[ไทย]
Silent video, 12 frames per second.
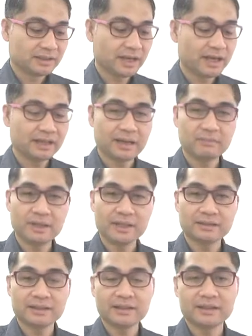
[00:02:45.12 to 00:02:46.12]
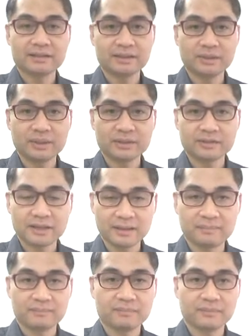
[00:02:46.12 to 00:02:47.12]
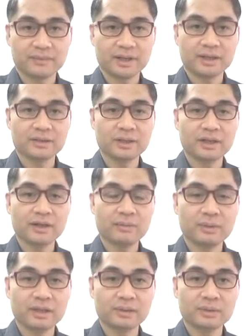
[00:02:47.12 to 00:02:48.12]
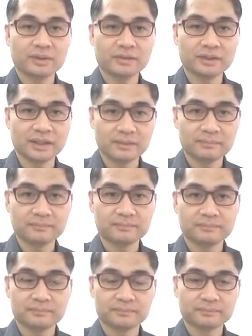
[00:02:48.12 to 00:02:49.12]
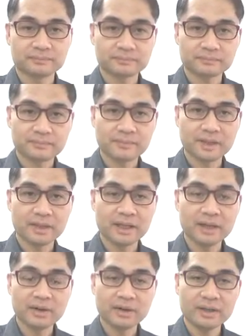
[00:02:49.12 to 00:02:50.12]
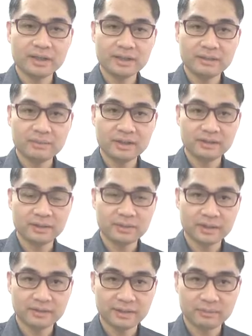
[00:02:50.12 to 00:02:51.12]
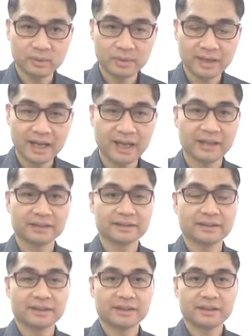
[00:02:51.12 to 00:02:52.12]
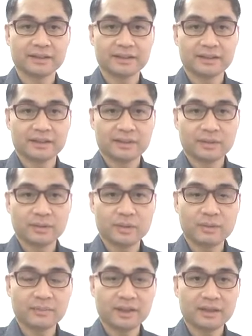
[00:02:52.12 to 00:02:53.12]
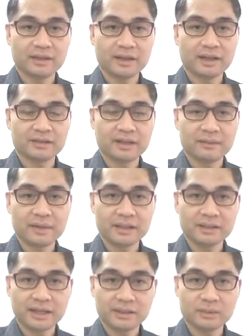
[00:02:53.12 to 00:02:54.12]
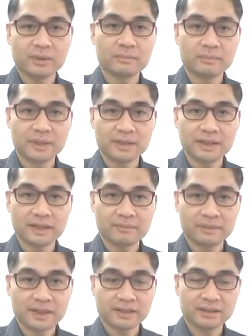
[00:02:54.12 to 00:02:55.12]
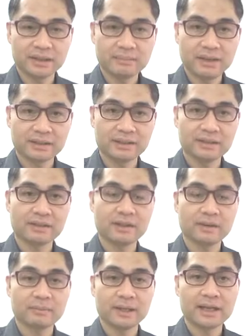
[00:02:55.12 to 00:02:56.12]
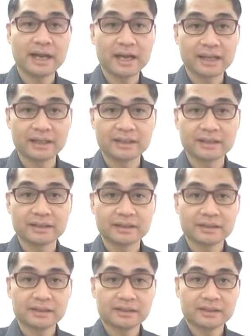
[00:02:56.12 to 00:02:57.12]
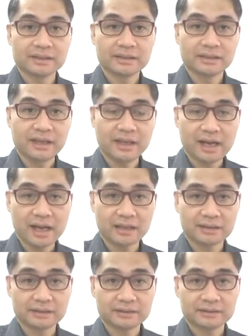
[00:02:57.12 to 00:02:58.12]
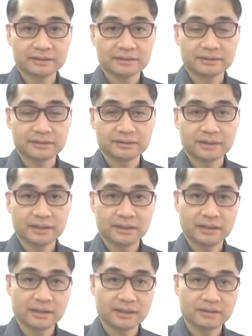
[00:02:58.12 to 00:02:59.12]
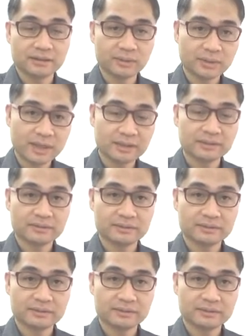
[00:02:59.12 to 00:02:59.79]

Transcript: การทำเลเซอร์สิวอักเสบ ตัวนี้ก็เป็นตัวเสริมในกรณีที่มีสิวอักเสบรุนแรง ร่วมในสามารถใช้ร่วมเพื่อจะกำจัดเชื้อแบคทีเรียออกไปได้แต่หากสิวนั้น